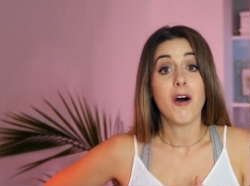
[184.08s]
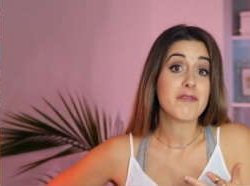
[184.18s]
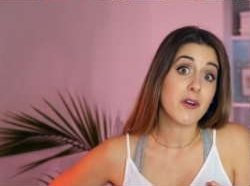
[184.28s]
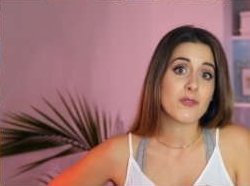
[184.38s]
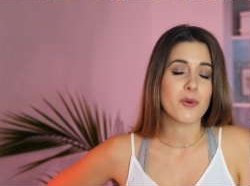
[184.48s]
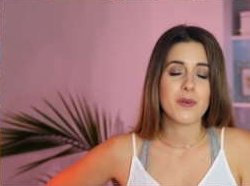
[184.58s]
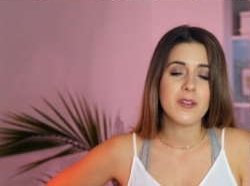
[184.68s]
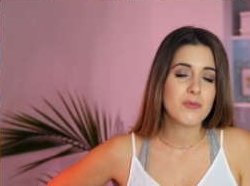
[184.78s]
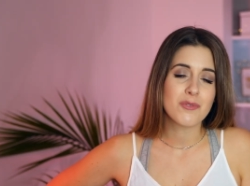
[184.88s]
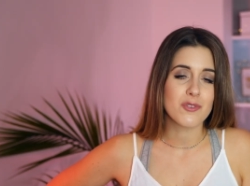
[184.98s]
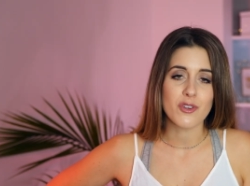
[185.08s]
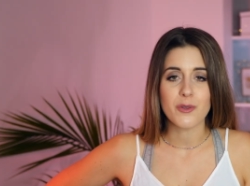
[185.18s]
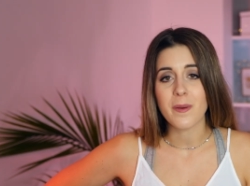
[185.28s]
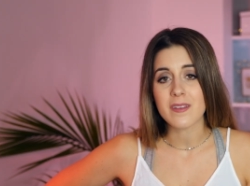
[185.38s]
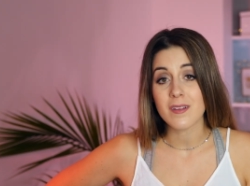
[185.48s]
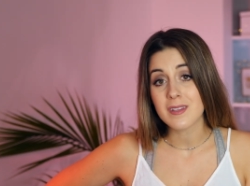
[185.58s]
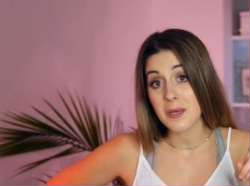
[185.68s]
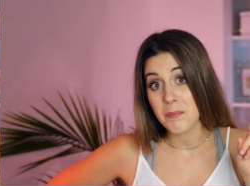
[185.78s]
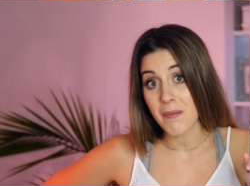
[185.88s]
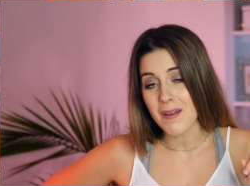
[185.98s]
En France, on connaît tous ce genre de personnes
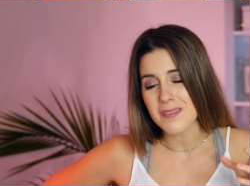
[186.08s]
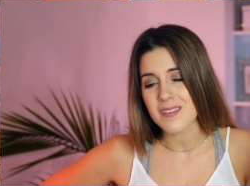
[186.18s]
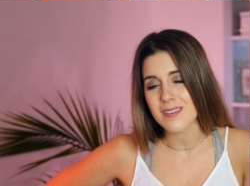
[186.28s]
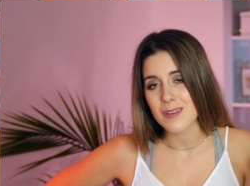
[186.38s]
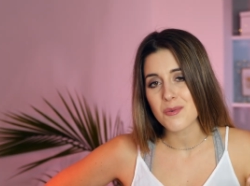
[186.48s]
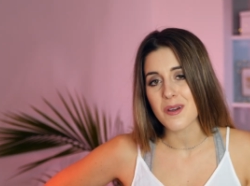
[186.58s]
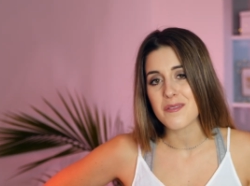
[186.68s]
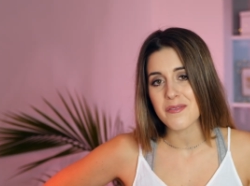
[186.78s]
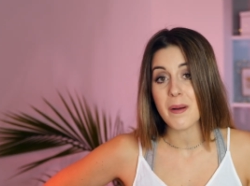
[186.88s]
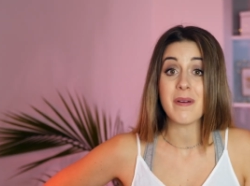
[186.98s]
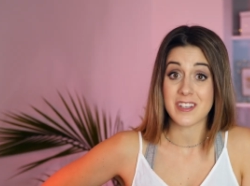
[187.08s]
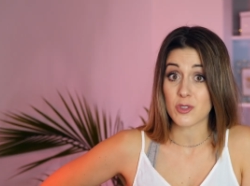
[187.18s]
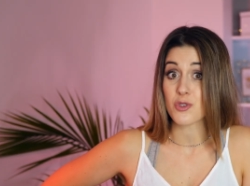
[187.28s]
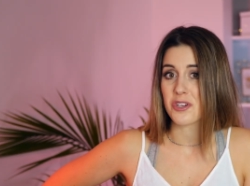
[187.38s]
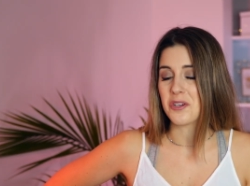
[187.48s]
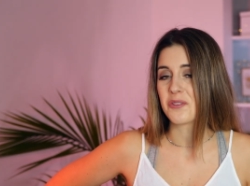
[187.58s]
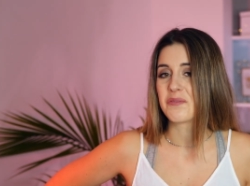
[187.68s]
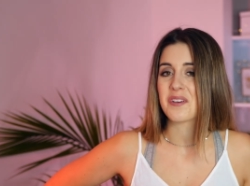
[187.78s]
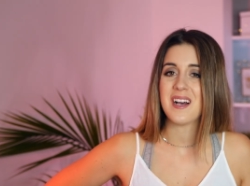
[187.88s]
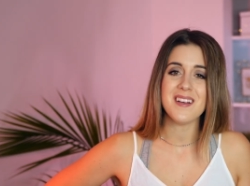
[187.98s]
qui pensent séduire une femme avec ce genre
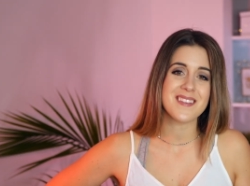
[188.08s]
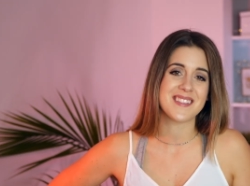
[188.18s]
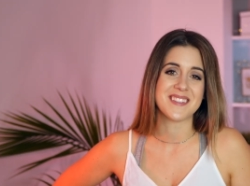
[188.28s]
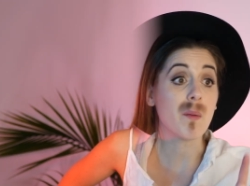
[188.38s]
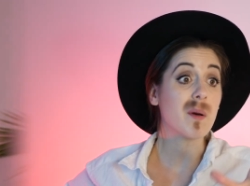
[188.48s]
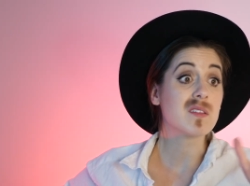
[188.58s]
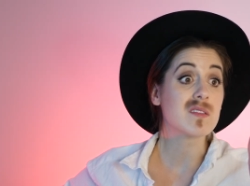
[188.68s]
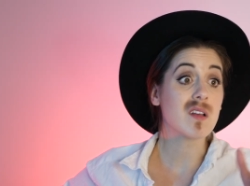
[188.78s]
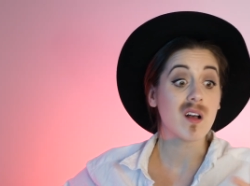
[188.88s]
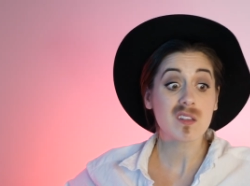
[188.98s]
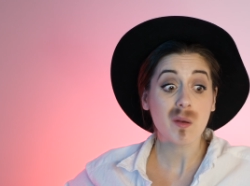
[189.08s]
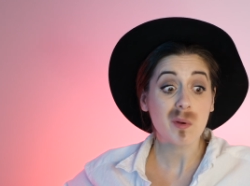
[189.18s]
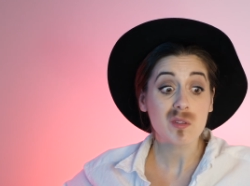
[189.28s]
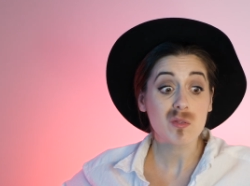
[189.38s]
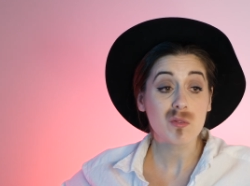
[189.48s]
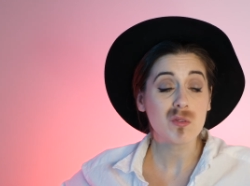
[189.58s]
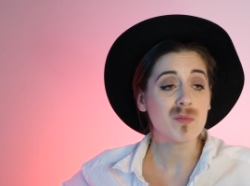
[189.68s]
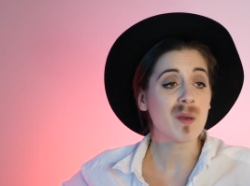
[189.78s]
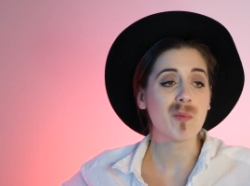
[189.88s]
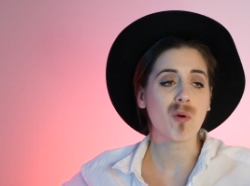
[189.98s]
de phrases. T'as pas de sein, t'as pas de
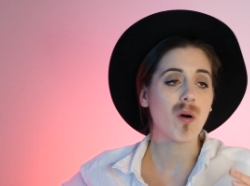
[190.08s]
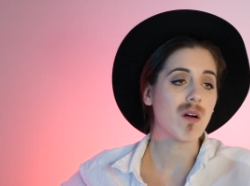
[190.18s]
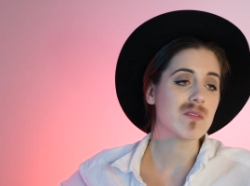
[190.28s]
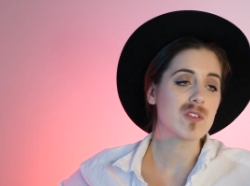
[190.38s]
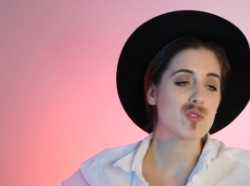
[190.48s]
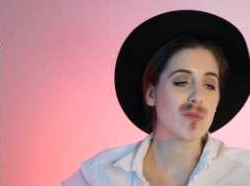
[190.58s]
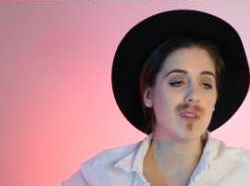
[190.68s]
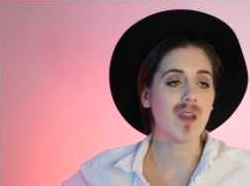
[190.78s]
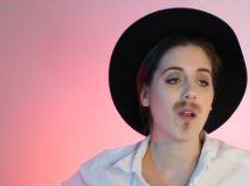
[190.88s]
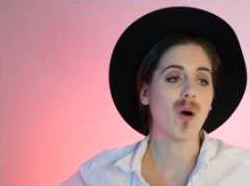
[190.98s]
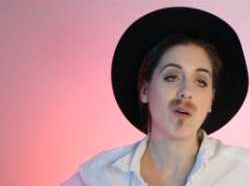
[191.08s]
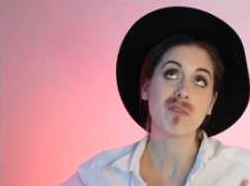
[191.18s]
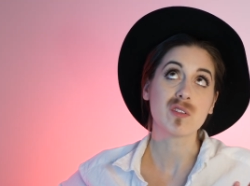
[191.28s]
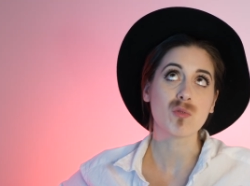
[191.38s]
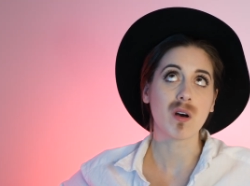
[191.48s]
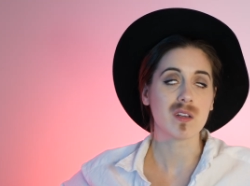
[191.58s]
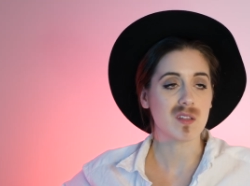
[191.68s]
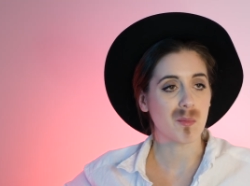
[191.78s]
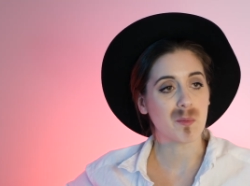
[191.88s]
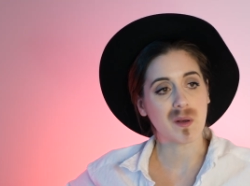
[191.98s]
cul, mais bon, euh, t'es jolie, alors en fin de soirée,
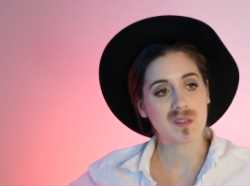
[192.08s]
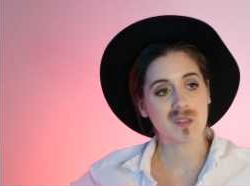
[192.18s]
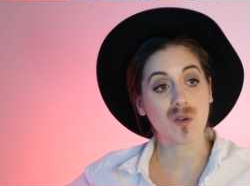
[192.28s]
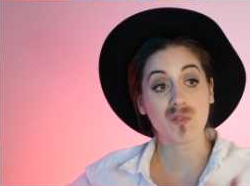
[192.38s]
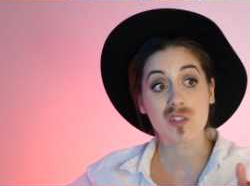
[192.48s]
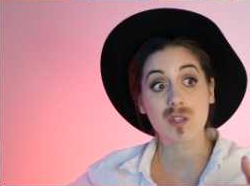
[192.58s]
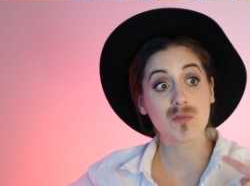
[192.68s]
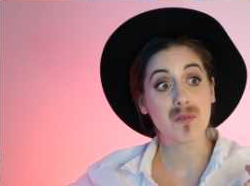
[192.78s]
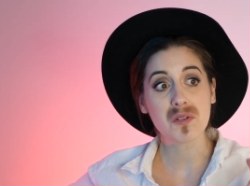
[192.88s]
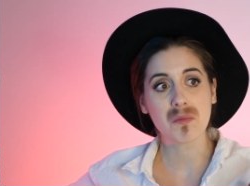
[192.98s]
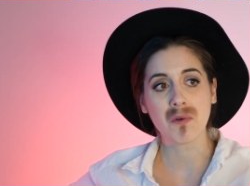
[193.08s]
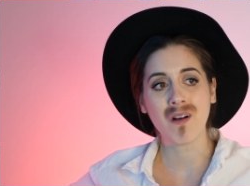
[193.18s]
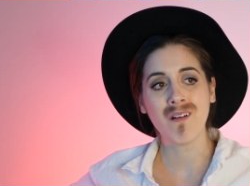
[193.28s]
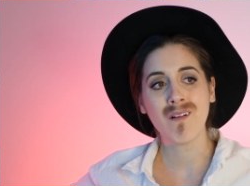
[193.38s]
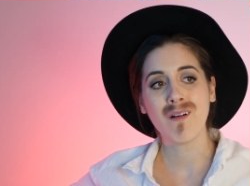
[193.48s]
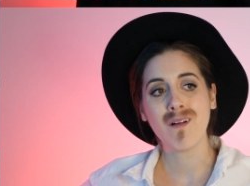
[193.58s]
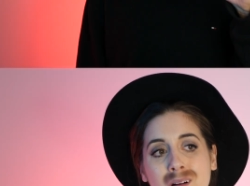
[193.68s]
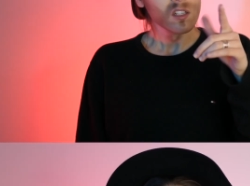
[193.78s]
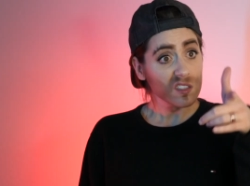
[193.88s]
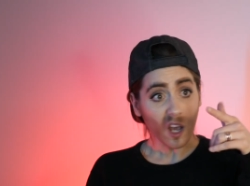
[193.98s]
ça peut passer, on va chez toi ou chez moi
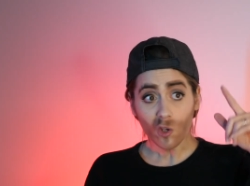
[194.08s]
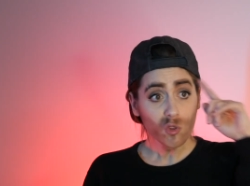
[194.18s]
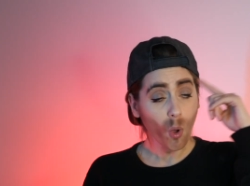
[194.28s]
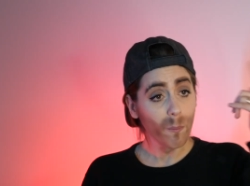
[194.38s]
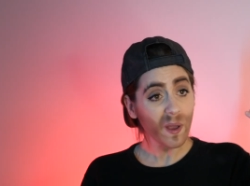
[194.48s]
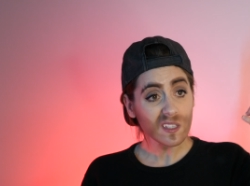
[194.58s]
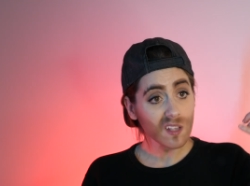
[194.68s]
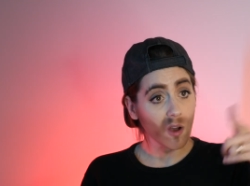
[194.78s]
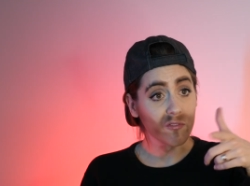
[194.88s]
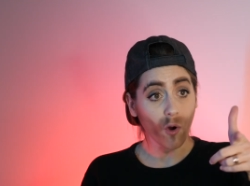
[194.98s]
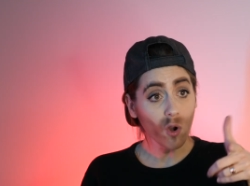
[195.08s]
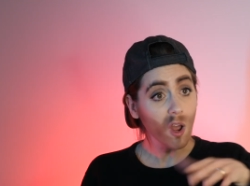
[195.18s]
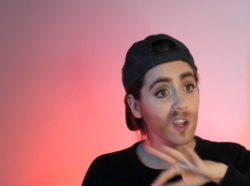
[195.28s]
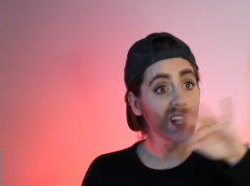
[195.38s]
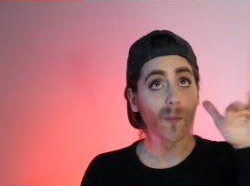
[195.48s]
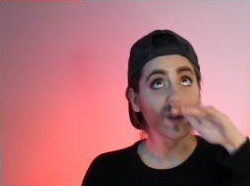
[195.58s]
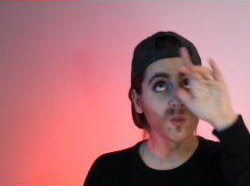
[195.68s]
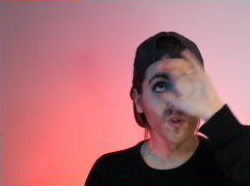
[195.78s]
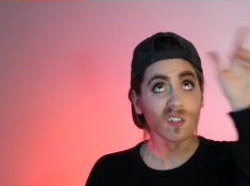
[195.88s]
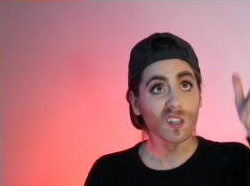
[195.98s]
Sérieux, ton père, c'est un voleur, il a pris
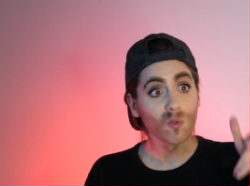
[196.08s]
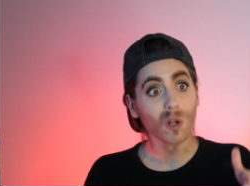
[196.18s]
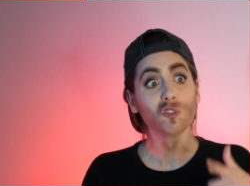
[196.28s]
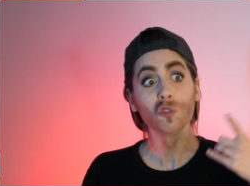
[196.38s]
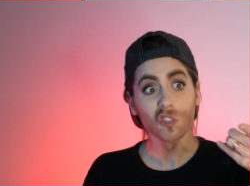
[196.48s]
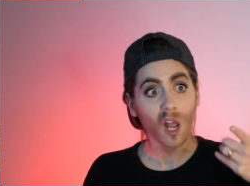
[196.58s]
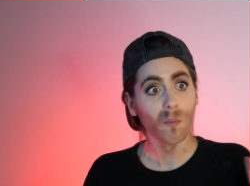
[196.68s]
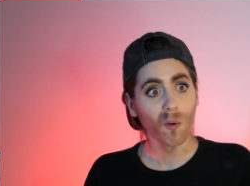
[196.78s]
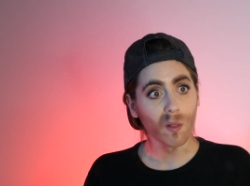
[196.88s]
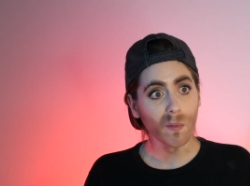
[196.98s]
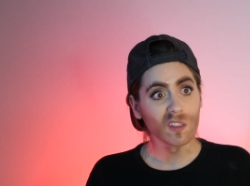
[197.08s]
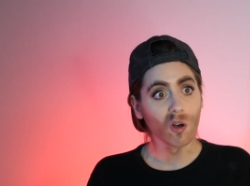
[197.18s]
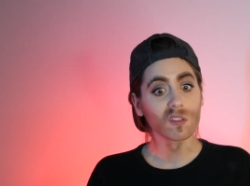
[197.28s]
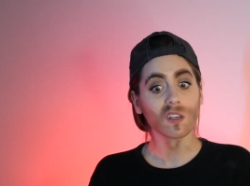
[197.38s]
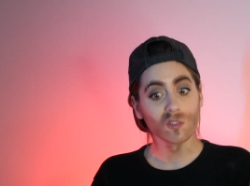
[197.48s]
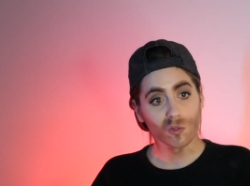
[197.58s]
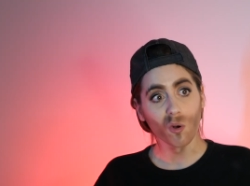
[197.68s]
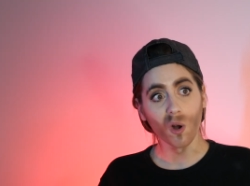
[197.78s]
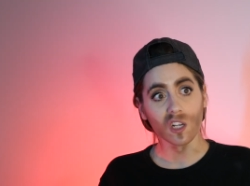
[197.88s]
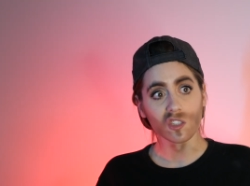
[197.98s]
toutes les étoiles du ciel pour les mettre dans tes
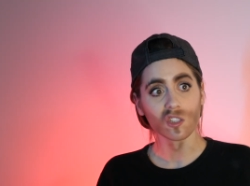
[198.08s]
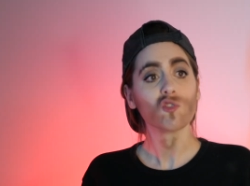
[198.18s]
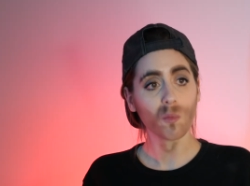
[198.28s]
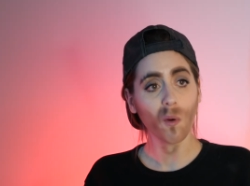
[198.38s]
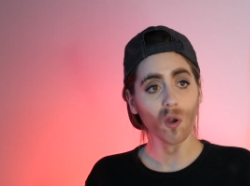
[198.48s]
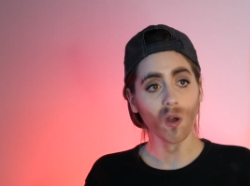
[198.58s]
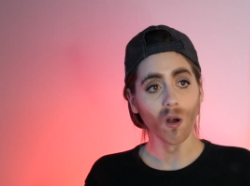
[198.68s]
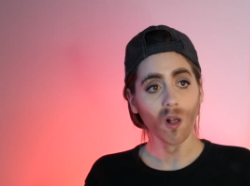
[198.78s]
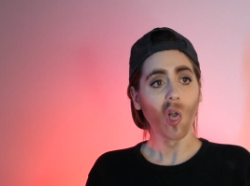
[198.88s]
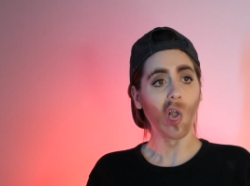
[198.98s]
yeux, wesh. Je suis beau, non